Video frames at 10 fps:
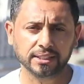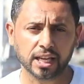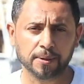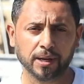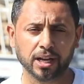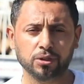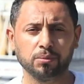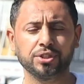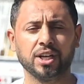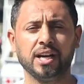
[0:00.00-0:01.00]
طيبة لكم
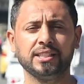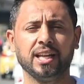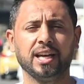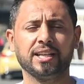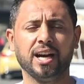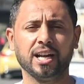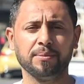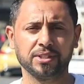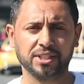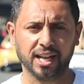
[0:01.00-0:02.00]
مشاهدينا
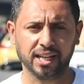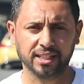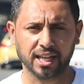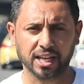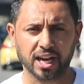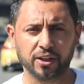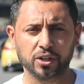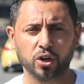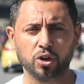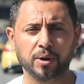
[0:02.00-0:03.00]
الأكارم رسالتنا لهذا
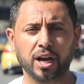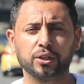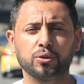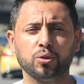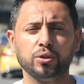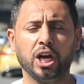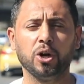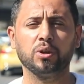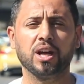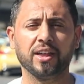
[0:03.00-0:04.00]
اليوم راح تكون
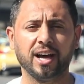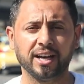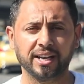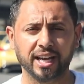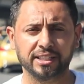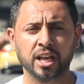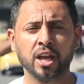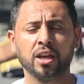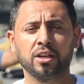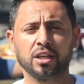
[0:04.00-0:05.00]
حول ظاهرة
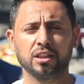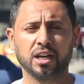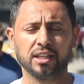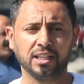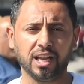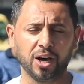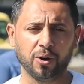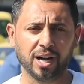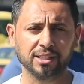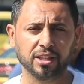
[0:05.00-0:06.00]
كثرة
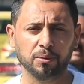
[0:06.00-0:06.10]
الحوادث